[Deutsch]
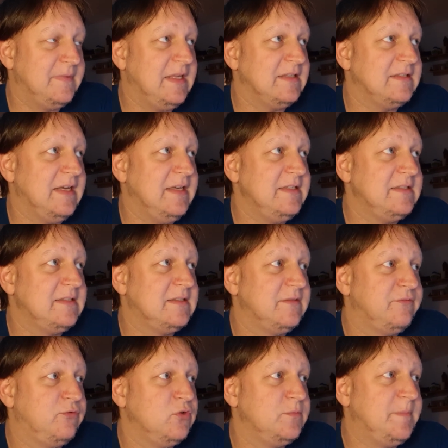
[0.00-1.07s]
Das heißt,
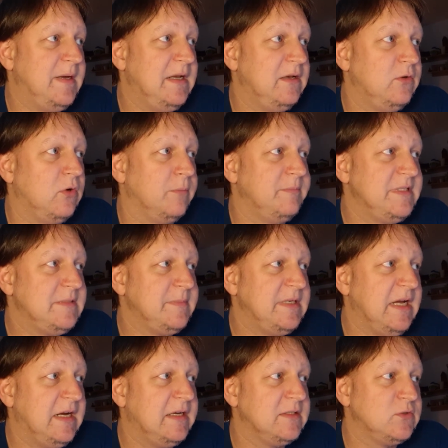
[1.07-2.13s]
Fußball noch ein bisschen mit
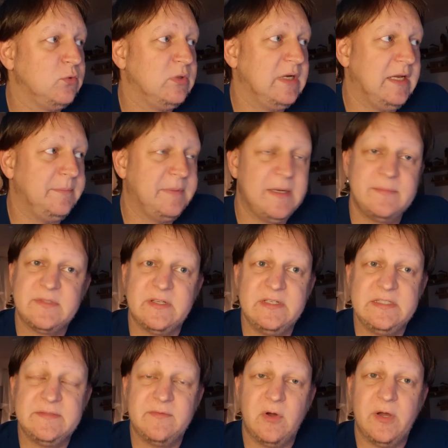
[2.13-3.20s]
angezogener Handbremse an
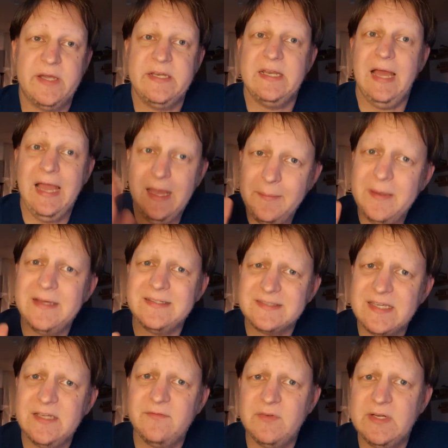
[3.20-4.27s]
diesem Wochenende, aber es
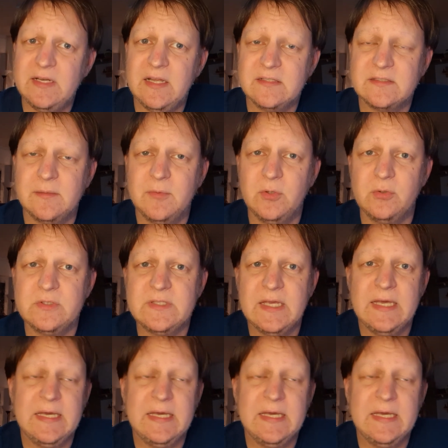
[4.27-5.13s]
geht wieder langsam los.